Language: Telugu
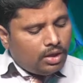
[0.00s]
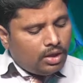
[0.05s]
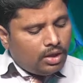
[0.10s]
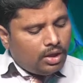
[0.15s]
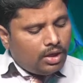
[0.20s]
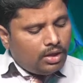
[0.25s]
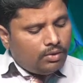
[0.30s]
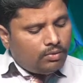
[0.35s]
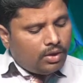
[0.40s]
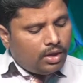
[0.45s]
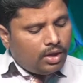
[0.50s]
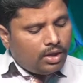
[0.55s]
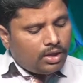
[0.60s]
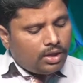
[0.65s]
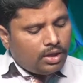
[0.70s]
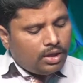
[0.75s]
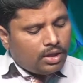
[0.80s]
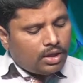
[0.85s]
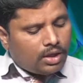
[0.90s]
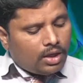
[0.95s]
లేని
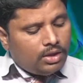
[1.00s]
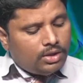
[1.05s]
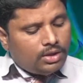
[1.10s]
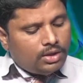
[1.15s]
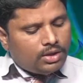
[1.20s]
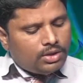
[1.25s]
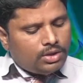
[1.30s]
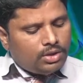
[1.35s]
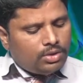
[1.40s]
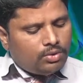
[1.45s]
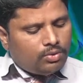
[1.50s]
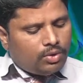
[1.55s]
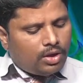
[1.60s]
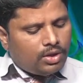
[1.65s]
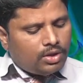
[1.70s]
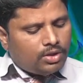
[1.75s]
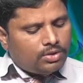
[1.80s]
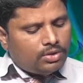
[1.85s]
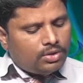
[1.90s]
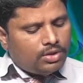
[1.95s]
వానికి కలిగినదియు
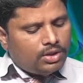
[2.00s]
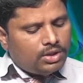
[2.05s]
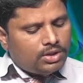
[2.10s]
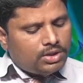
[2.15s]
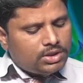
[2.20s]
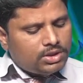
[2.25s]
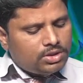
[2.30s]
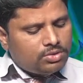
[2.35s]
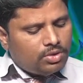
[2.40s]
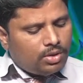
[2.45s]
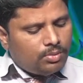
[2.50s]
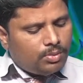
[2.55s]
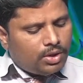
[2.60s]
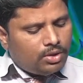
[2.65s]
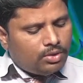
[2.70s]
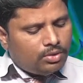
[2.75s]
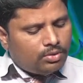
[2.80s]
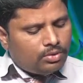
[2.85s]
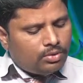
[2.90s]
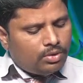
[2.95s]
వాని యొద్ నుండి
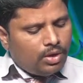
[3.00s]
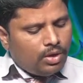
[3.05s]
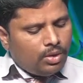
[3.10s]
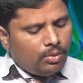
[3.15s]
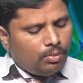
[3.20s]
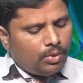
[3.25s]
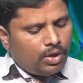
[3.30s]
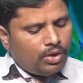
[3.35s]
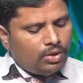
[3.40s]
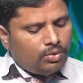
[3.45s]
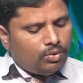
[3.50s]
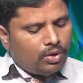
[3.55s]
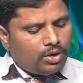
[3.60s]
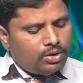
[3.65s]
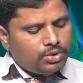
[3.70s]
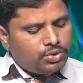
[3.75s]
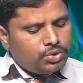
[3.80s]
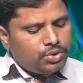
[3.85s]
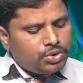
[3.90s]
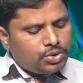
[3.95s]
తీసివేయబడును మరియు
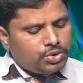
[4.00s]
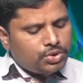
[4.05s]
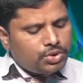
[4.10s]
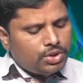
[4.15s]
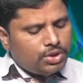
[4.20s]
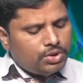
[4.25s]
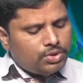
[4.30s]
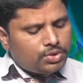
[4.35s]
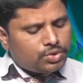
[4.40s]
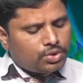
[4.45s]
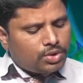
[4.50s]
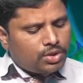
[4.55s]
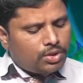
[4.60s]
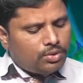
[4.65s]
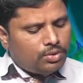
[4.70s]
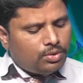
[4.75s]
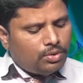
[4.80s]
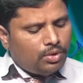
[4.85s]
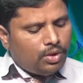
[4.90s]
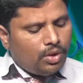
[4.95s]
వారు చూచుండియు
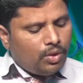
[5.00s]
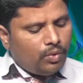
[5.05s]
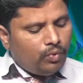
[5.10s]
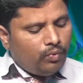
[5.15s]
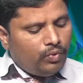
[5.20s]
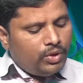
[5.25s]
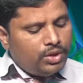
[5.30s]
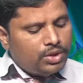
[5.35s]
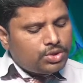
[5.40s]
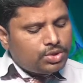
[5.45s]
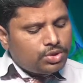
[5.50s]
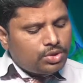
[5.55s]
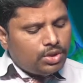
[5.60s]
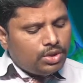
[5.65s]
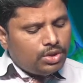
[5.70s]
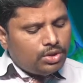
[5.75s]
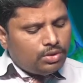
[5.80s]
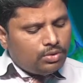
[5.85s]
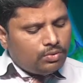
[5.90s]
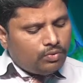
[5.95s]
చూడరు
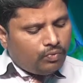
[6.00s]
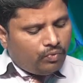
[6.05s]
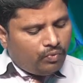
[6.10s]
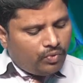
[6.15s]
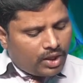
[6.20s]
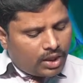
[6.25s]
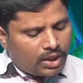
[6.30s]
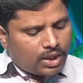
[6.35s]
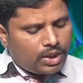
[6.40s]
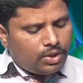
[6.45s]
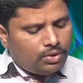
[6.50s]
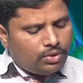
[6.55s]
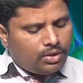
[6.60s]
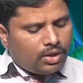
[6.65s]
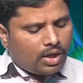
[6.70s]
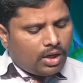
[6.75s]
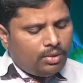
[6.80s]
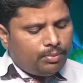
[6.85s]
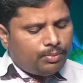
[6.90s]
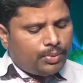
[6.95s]
వినుచుండియు వినకయు
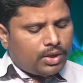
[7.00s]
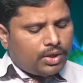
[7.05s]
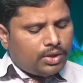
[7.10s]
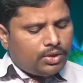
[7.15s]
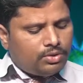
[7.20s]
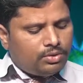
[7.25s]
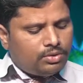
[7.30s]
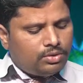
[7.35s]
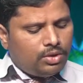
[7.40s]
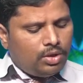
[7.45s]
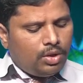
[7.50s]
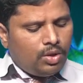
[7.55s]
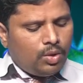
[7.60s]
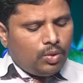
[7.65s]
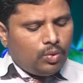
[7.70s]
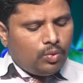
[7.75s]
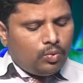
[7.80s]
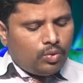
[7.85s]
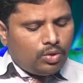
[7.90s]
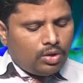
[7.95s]
గ్రహింపకయు
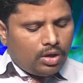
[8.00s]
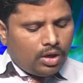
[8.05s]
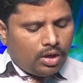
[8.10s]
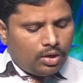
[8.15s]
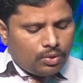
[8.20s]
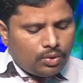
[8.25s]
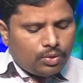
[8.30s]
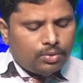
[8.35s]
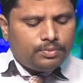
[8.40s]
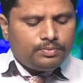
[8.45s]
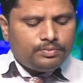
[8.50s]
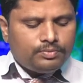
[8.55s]
ఉన్నారు